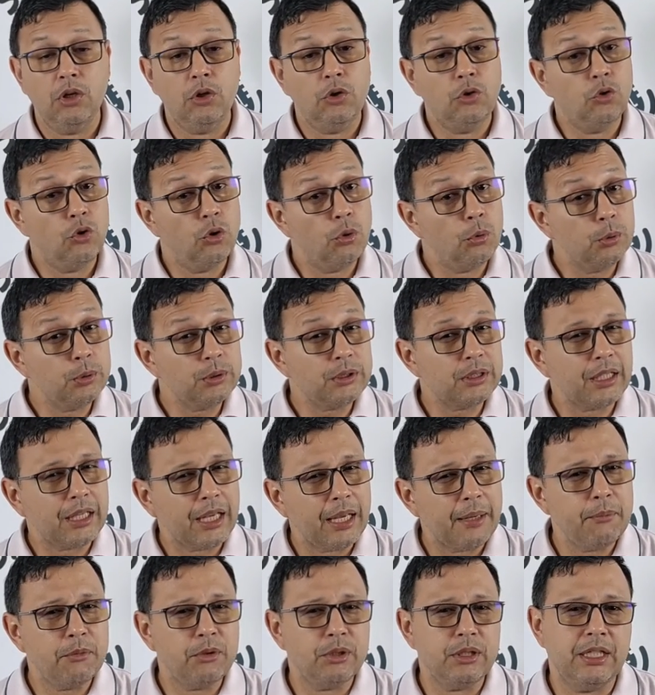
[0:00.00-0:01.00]
No
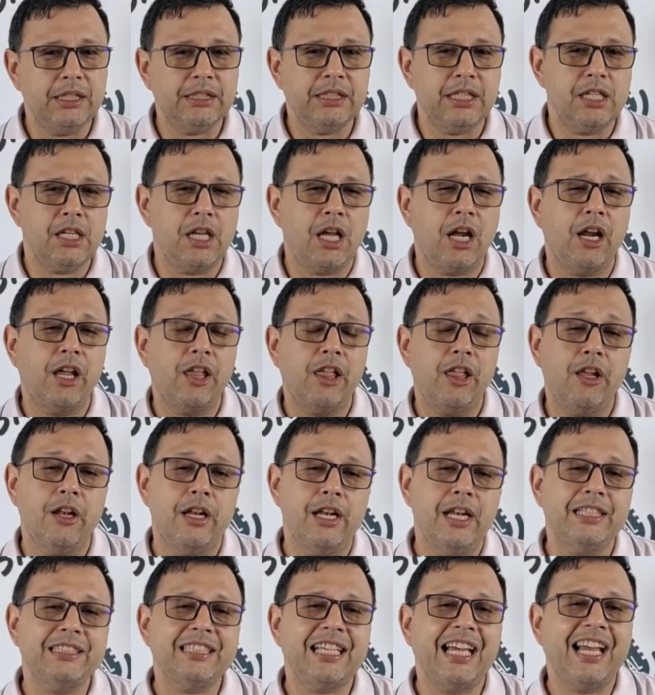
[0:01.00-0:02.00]
busquemos las,
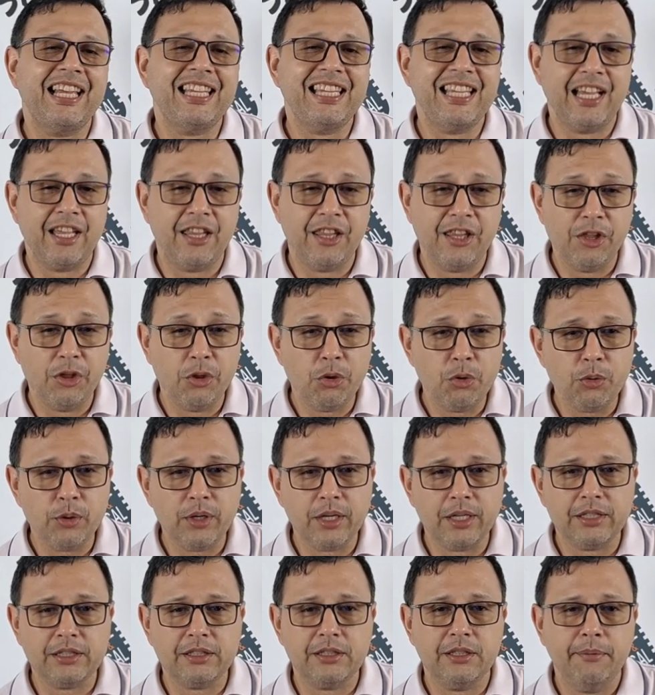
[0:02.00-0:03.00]
las
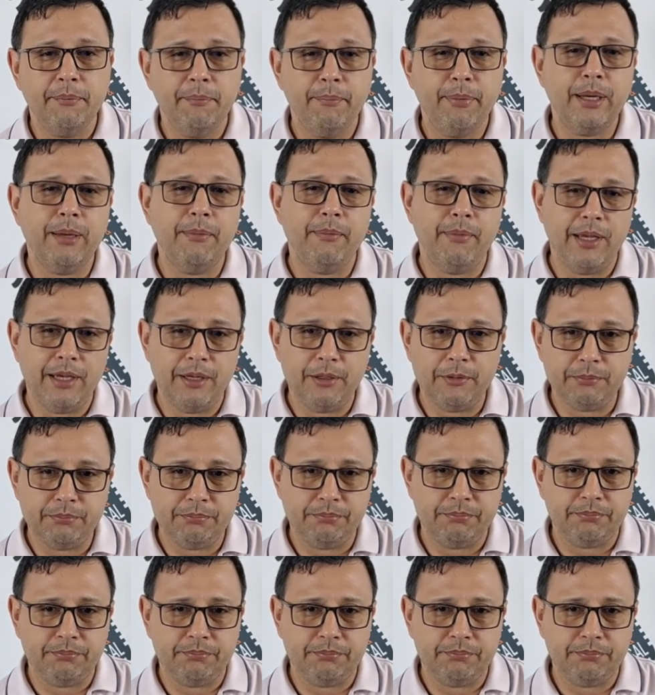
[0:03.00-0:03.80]
añadiduras primero.